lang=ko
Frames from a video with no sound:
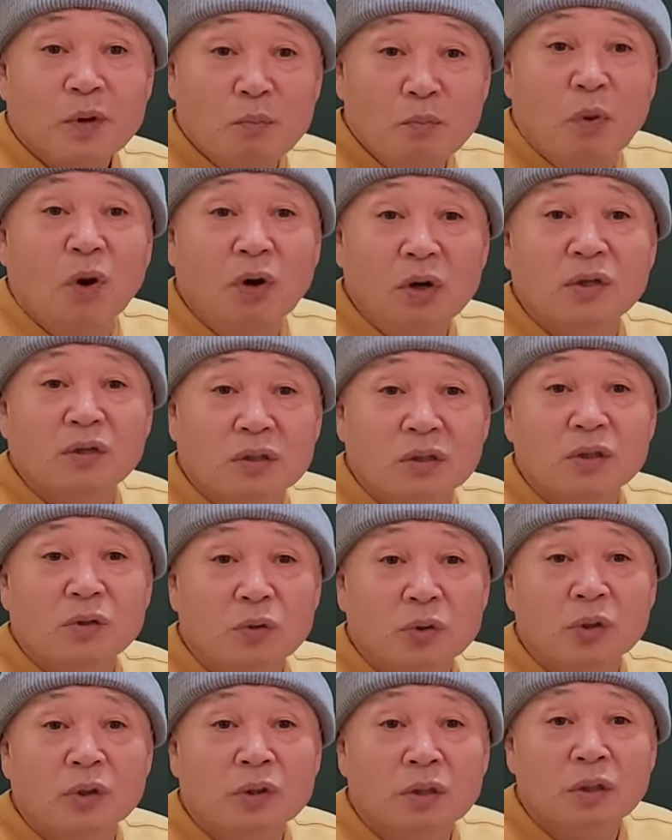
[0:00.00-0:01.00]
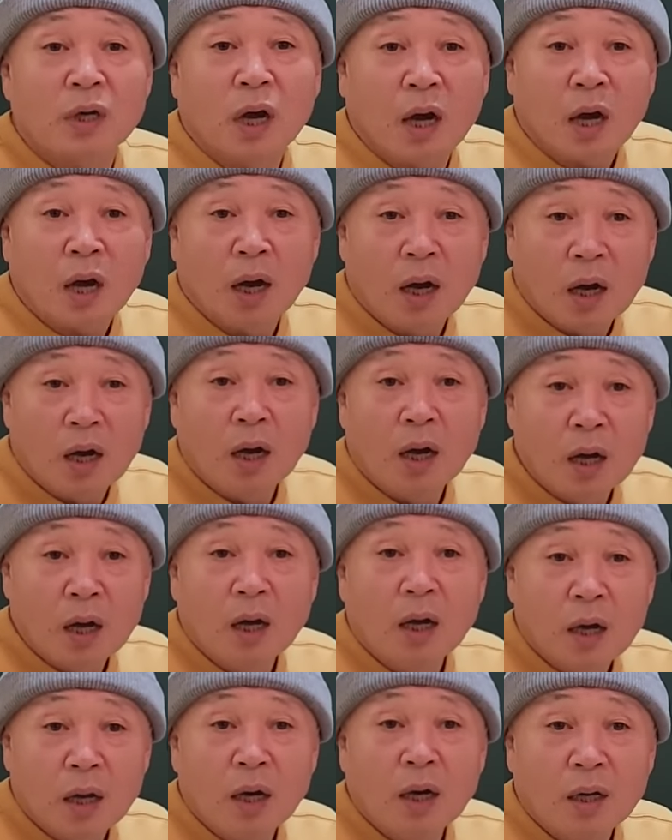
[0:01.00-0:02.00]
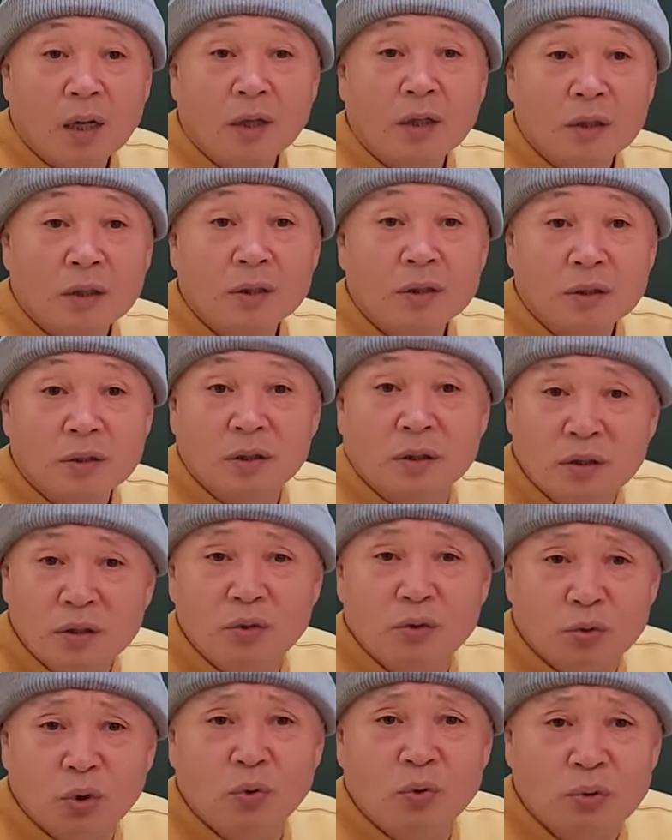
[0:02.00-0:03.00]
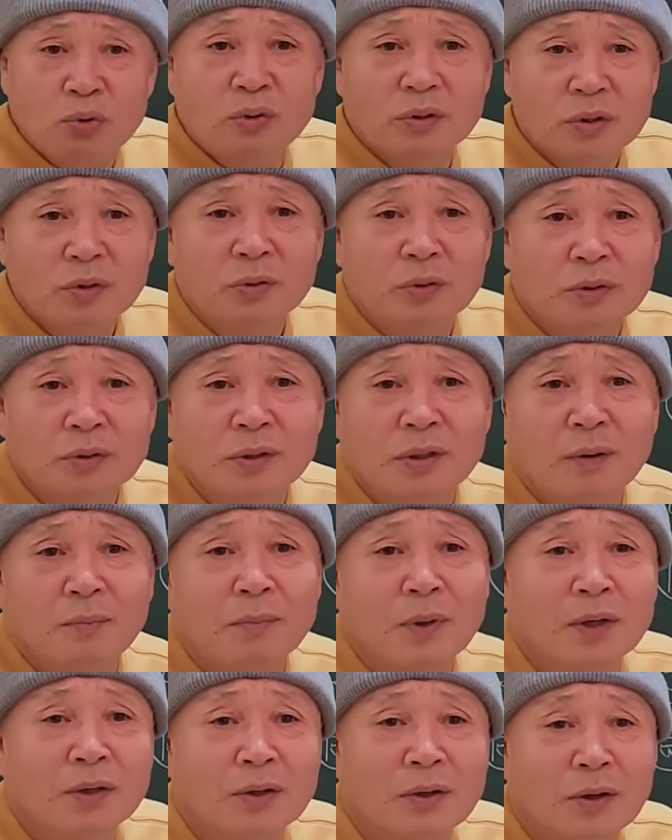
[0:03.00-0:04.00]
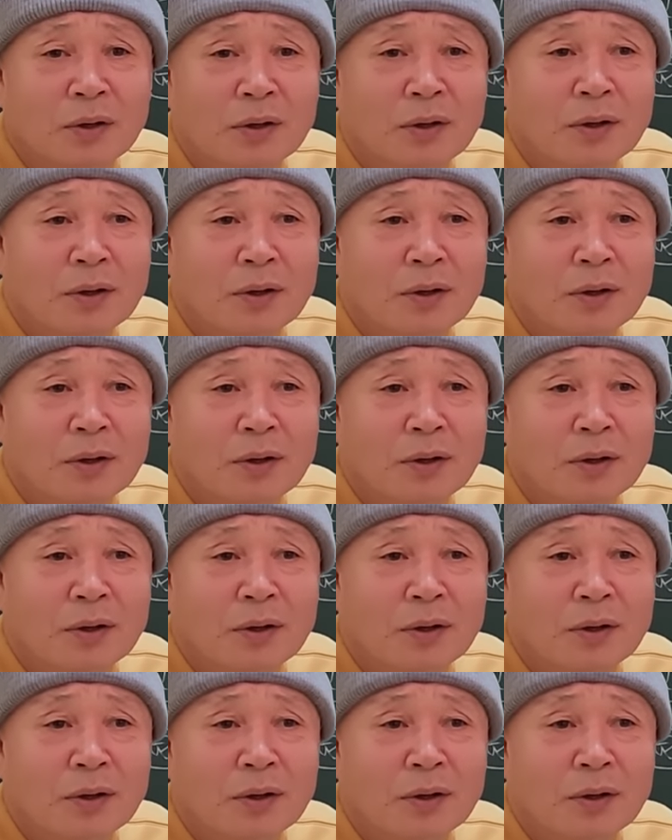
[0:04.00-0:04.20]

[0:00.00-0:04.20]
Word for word: 뭘 그리워한 거야? 침투를 그리워한 거란 말이야.